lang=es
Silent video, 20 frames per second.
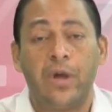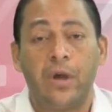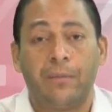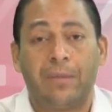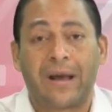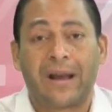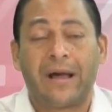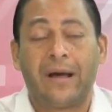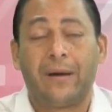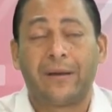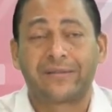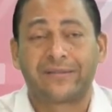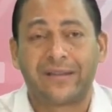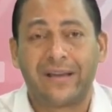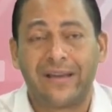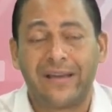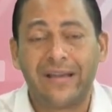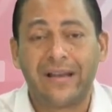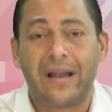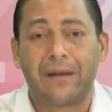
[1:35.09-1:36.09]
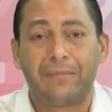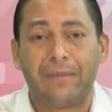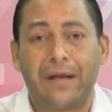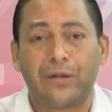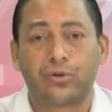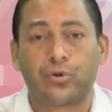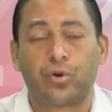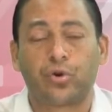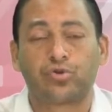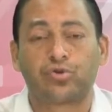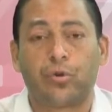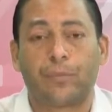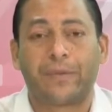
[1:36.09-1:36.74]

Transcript: para seguir armando los